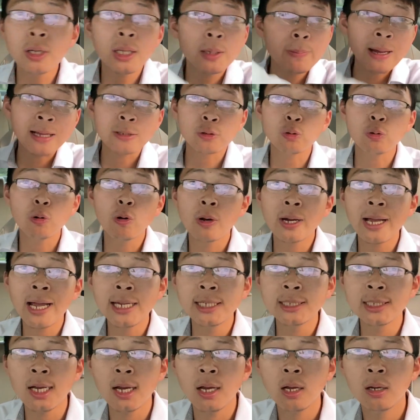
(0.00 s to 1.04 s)
你把中国干
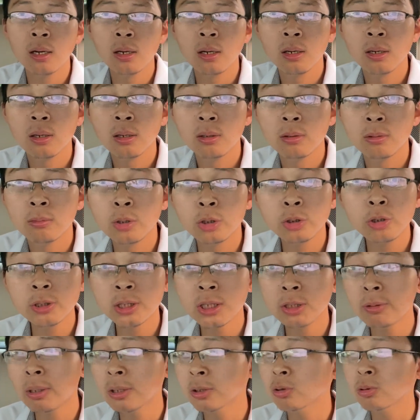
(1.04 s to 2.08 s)
一下，我就
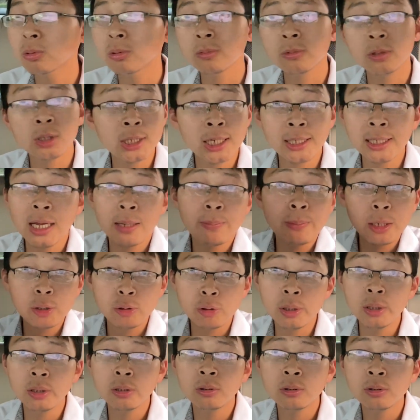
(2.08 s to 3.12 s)
希望中现在美
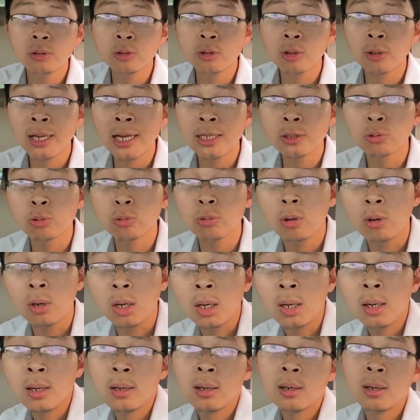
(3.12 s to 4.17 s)
军就干中国，
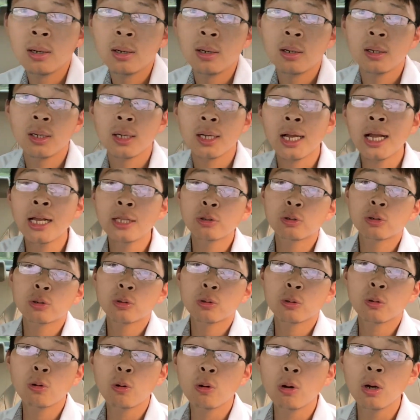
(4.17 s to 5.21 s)
干
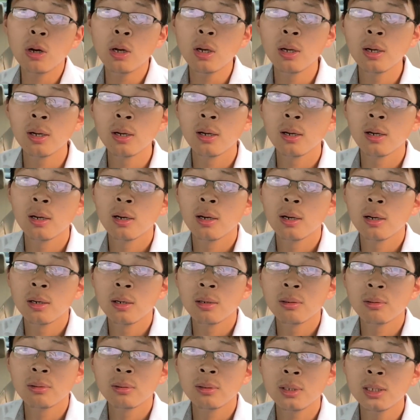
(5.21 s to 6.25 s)
中国，
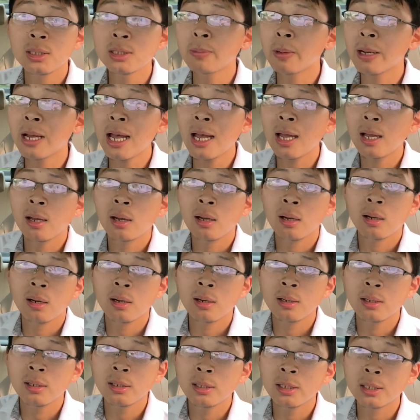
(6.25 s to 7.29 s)
你怎么干？
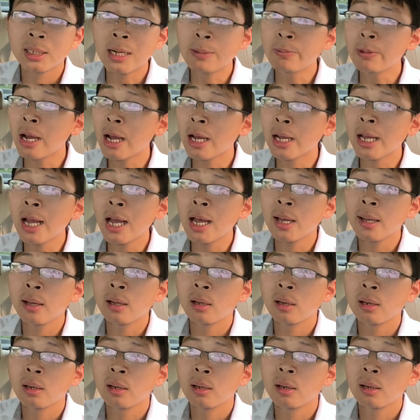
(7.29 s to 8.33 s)
敢不敢干？
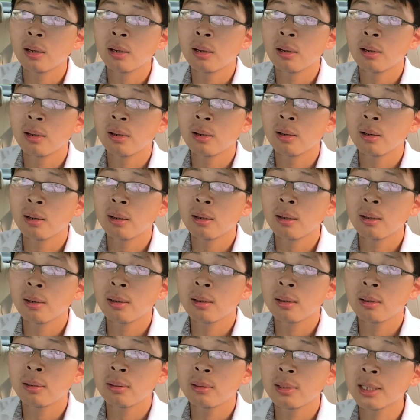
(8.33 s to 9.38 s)

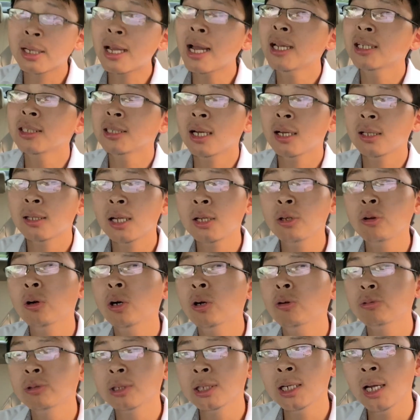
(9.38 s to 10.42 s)
你干一下，他有
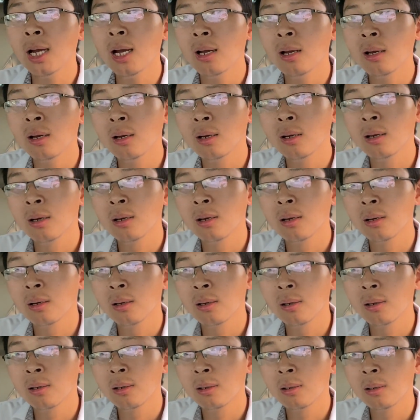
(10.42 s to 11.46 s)
后机啊，
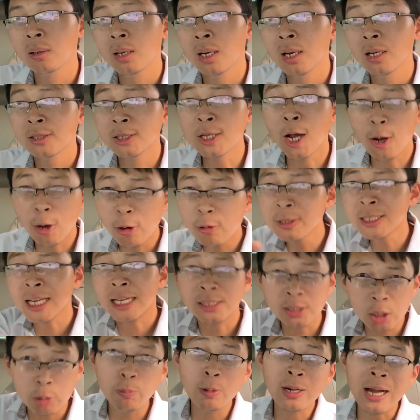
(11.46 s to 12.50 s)
朝
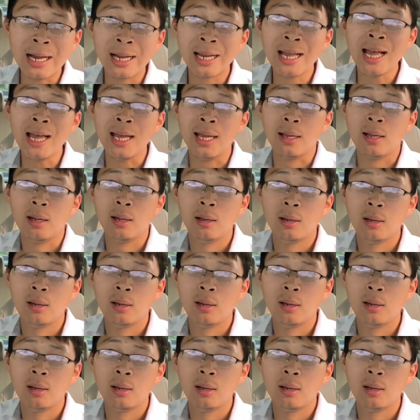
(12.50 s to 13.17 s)
鲜都不敢干。